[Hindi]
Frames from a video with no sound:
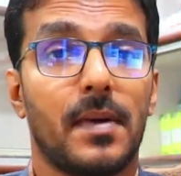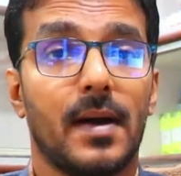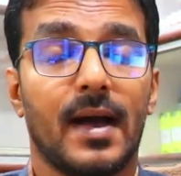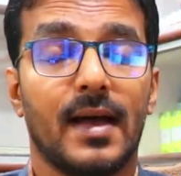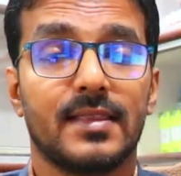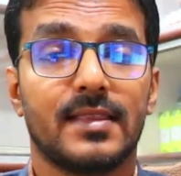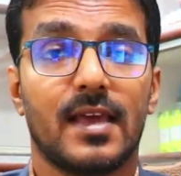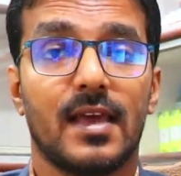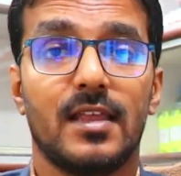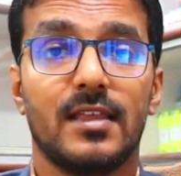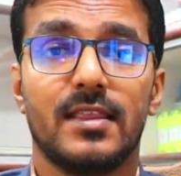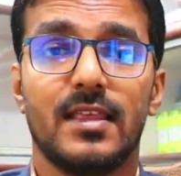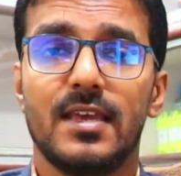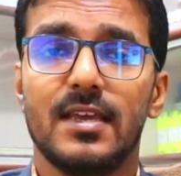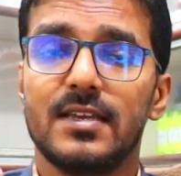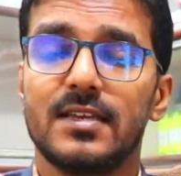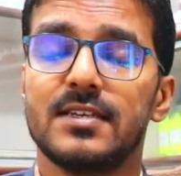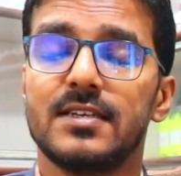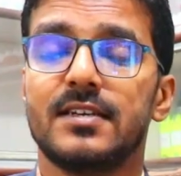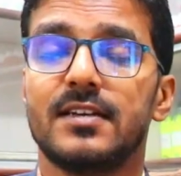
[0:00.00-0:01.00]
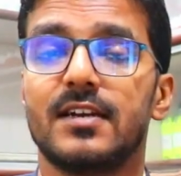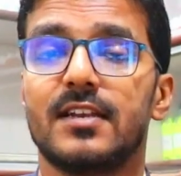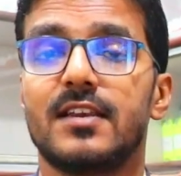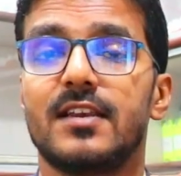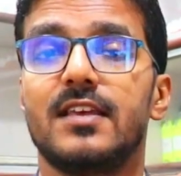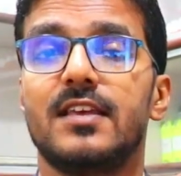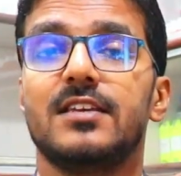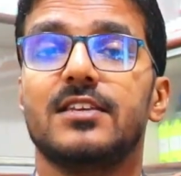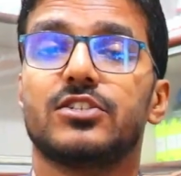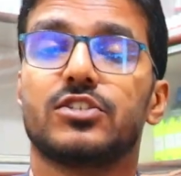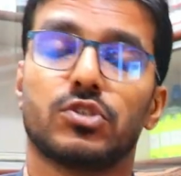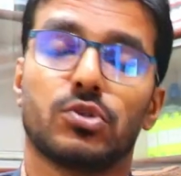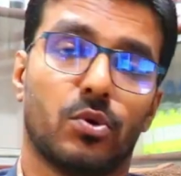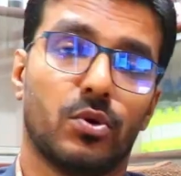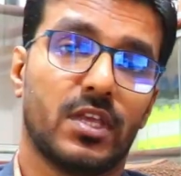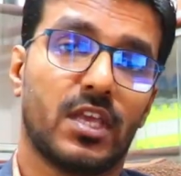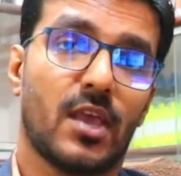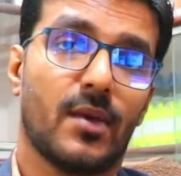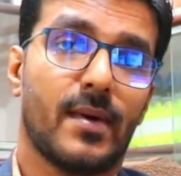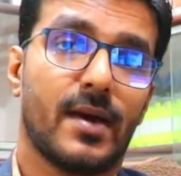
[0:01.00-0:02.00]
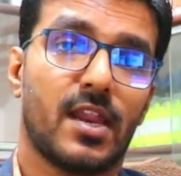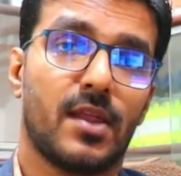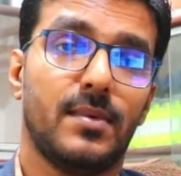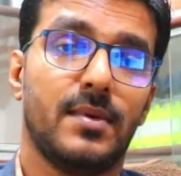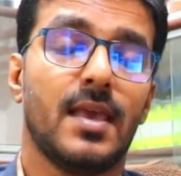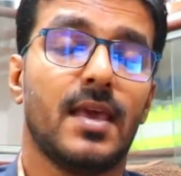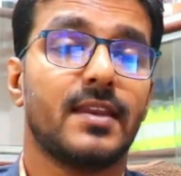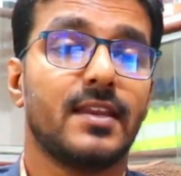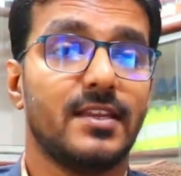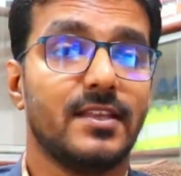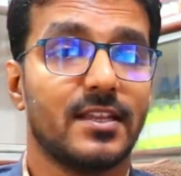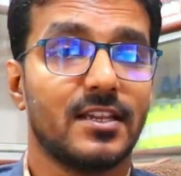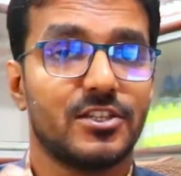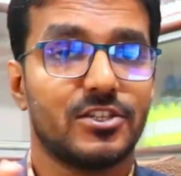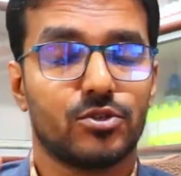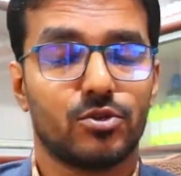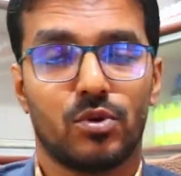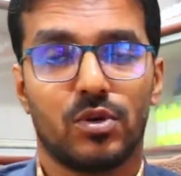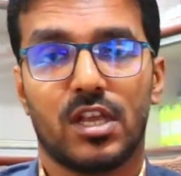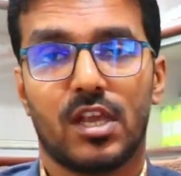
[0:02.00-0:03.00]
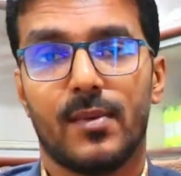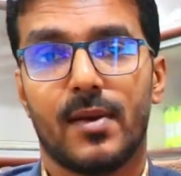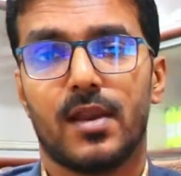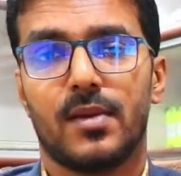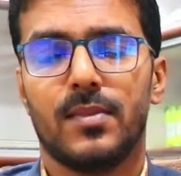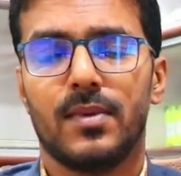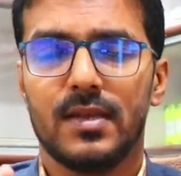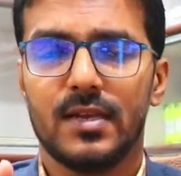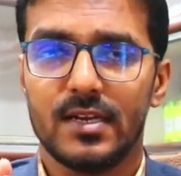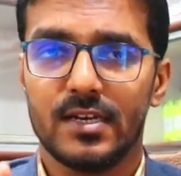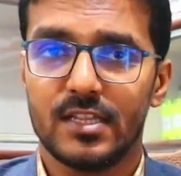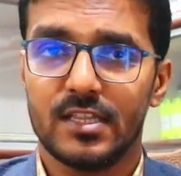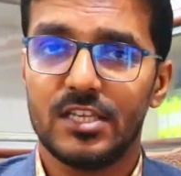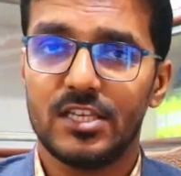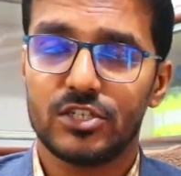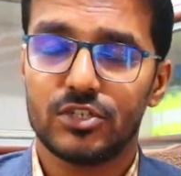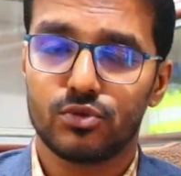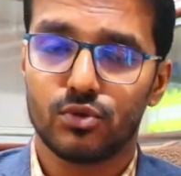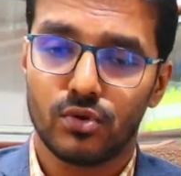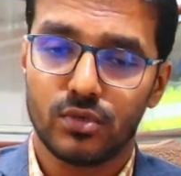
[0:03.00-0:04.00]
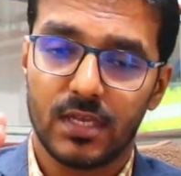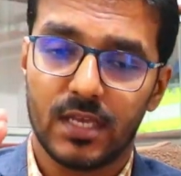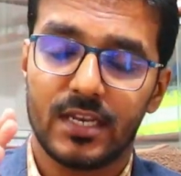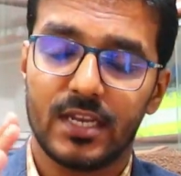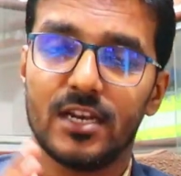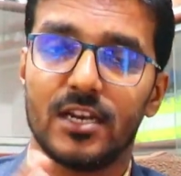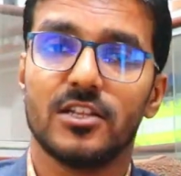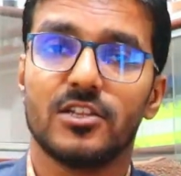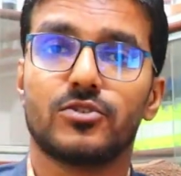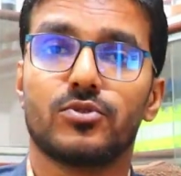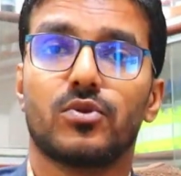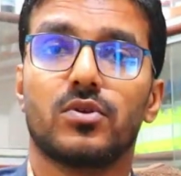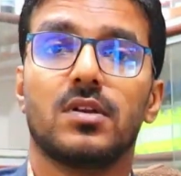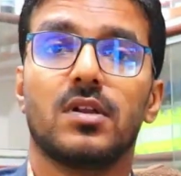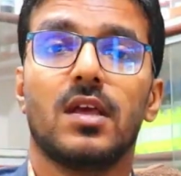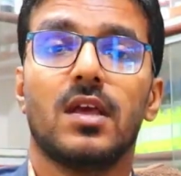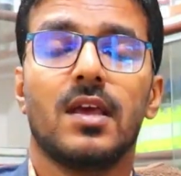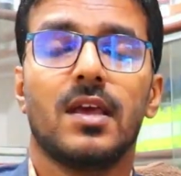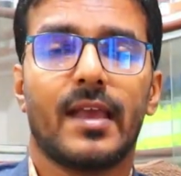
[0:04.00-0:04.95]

बात कर लेते हैं किडनी स्टोन के बारे में या रीनल स्टोन के बारे में किडनी स्टोन या रीनल स्टोन